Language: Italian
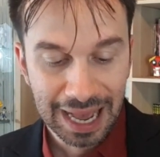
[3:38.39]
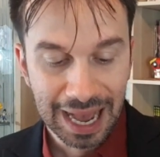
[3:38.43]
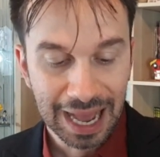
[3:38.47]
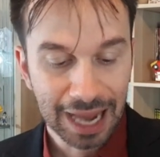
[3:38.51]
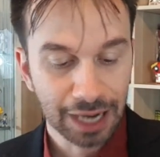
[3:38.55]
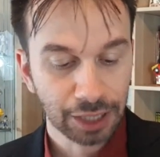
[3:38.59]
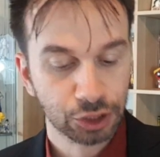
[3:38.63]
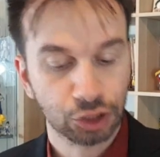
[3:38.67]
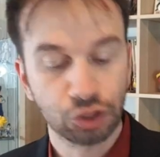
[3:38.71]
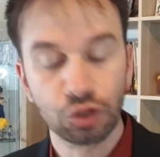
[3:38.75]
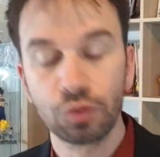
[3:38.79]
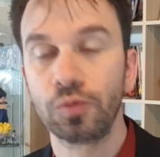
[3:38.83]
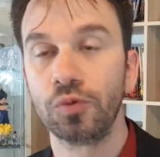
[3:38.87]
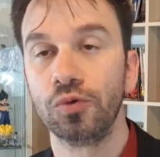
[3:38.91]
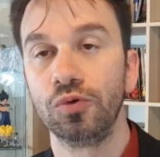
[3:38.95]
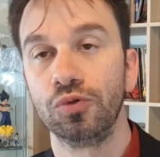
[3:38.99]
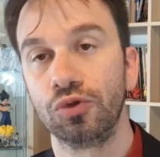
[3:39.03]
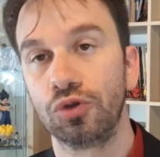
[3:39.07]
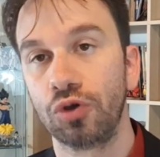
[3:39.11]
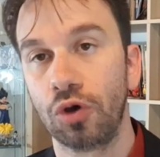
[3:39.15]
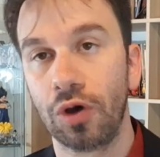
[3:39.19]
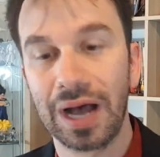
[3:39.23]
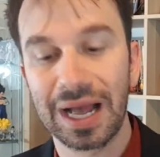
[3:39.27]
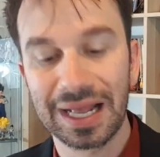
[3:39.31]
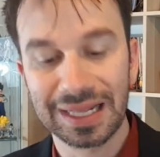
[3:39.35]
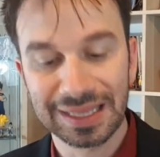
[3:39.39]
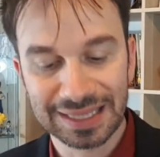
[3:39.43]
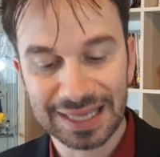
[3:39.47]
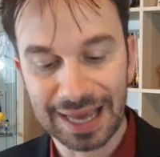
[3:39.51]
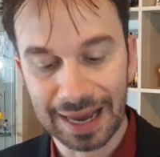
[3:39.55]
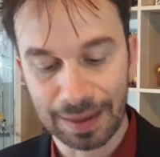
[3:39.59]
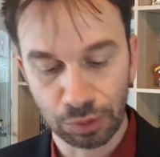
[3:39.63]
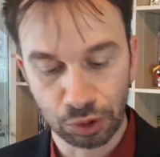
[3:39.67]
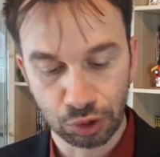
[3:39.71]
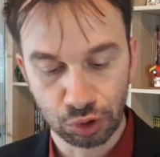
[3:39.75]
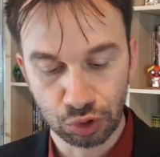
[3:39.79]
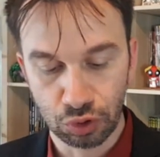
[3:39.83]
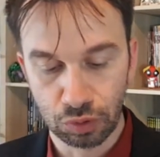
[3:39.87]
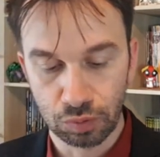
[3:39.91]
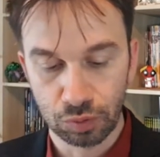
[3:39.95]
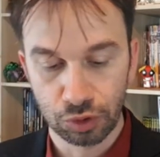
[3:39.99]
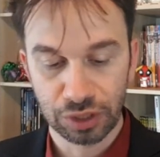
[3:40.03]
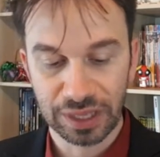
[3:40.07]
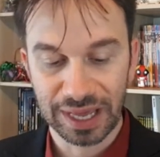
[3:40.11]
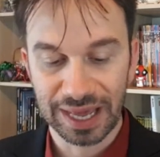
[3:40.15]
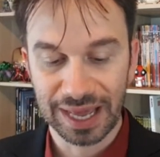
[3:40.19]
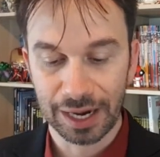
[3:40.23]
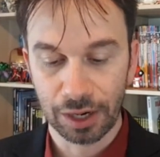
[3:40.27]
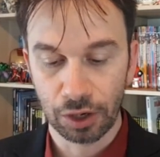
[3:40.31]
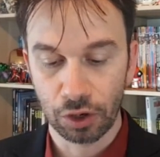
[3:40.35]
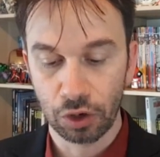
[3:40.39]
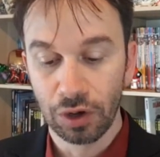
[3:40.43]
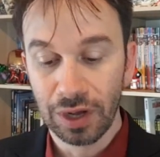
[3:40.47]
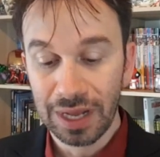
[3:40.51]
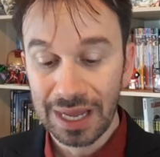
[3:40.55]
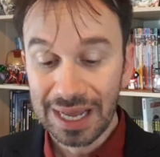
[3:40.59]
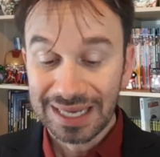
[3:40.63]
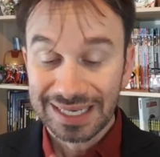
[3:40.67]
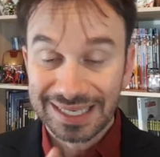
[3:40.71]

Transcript: a sto punto andiamo sul moderno.